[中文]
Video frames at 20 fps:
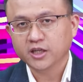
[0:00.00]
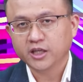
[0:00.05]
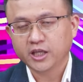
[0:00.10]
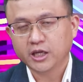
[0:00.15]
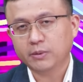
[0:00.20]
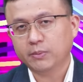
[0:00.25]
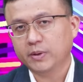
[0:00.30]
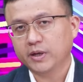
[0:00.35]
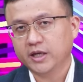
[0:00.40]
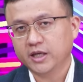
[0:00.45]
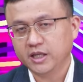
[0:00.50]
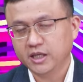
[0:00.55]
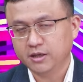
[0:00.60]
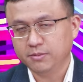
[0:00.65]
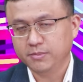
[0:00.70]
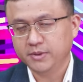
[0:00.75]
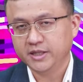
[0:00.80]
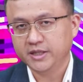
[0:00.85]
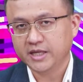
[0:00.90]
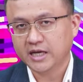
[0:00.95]
因为
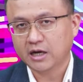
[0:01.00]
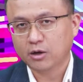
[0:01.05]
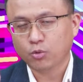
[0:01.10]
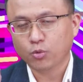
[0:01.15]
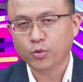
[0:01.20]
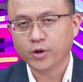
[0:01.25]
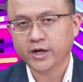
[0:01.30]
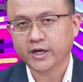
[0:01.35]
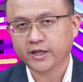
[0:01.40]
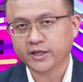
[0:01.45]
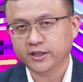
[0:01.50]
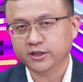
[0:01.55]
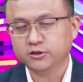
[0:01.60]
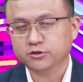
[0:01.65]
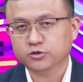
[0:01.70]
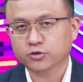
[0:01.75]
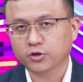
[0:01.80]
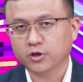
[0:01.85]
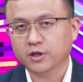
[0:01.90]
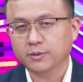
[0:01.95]
呢，Imedia 为了营
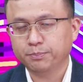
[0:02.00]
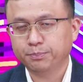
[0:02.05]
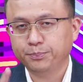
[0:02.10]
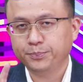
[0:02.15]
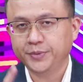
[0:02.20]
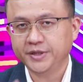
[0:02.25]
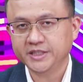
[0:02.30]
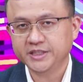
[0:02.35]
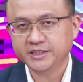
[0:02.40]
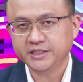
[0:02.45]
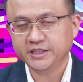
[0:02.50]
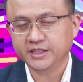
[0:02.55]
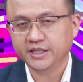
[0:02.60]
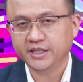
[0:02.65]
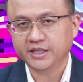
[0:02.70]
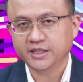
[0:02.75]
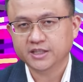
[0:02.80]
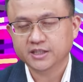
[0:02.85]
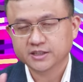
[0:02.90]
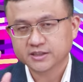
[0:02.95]
收呢，B 系
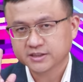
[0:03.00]
列